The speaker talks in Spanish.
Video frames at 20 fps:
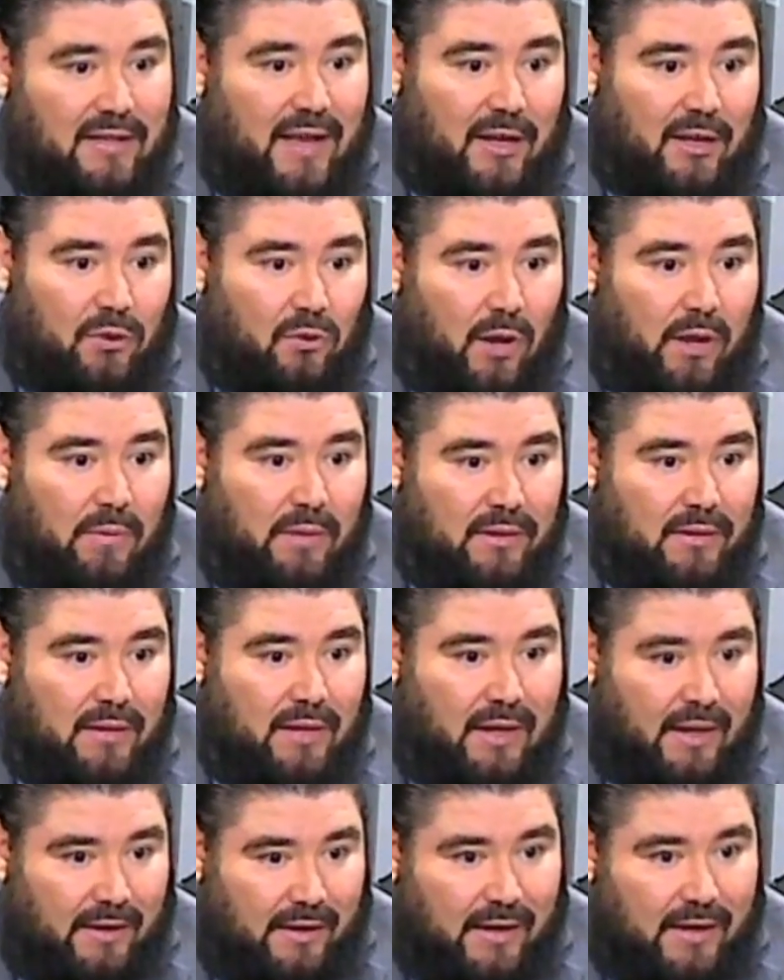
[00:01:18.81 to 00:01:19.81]
Actualmente
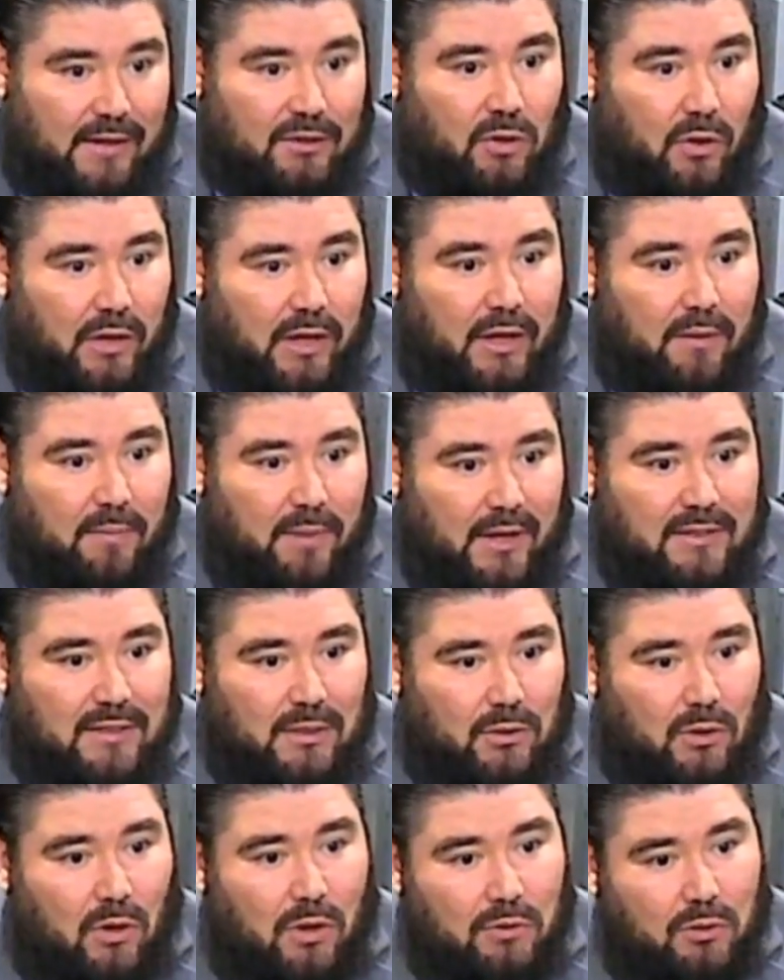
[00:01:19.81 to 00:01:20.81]
las reglas de origen para el
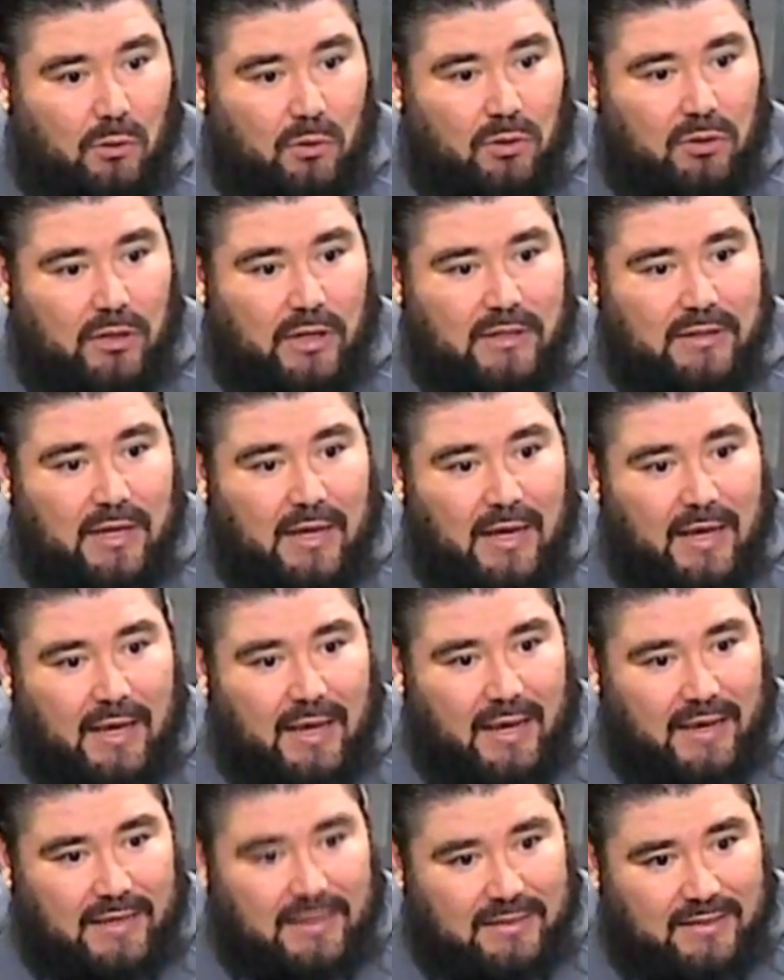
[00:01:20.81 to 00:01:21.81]
sector automotriz
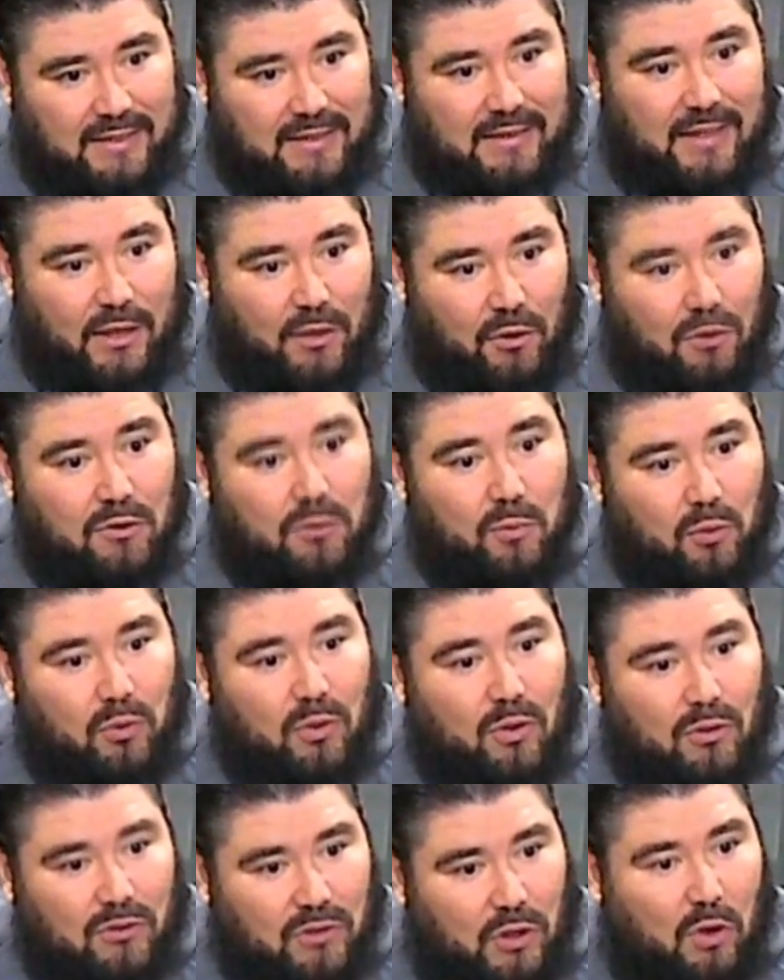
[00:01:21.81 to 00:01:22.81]
es
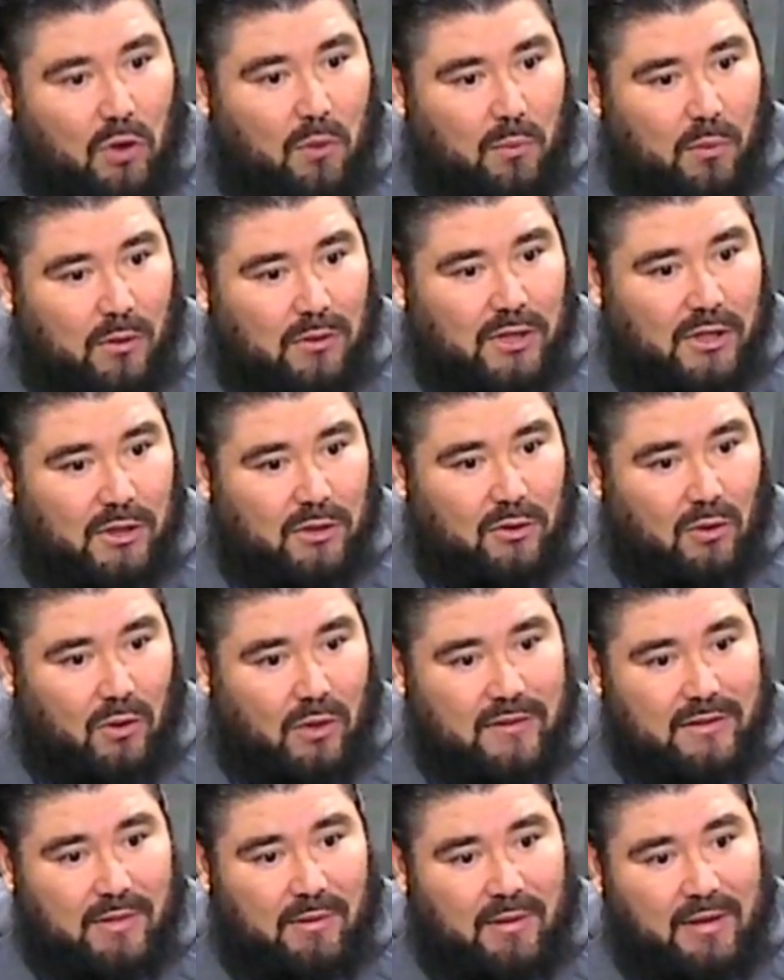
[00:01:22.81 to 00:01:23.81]
62.5% y
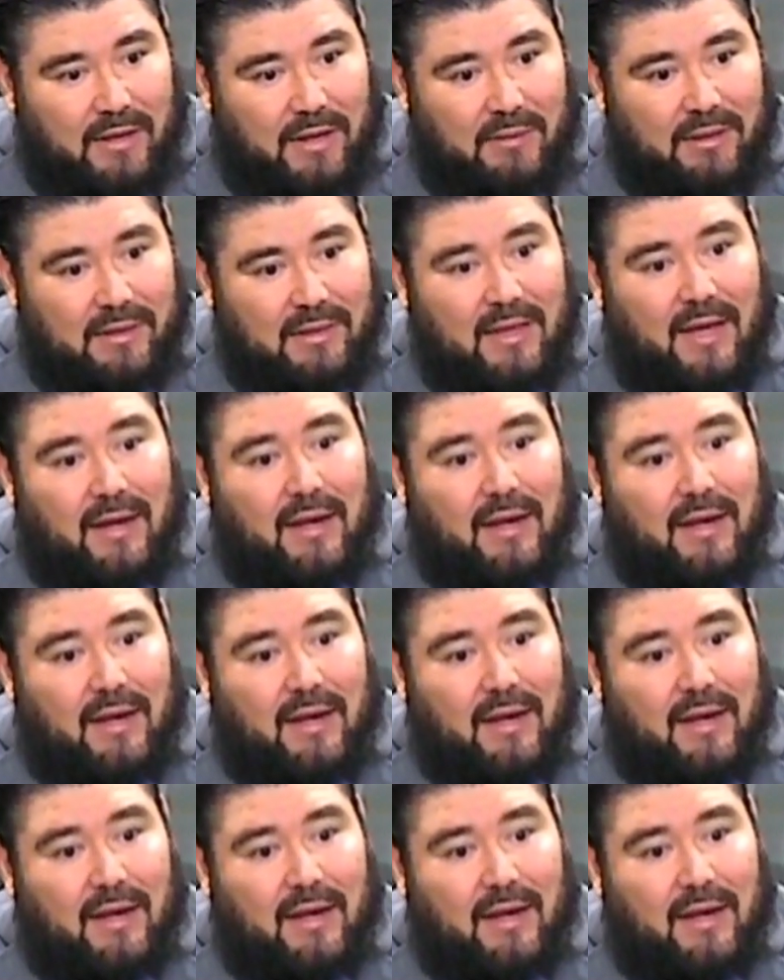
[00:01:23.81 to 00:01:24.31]
se va a incrementar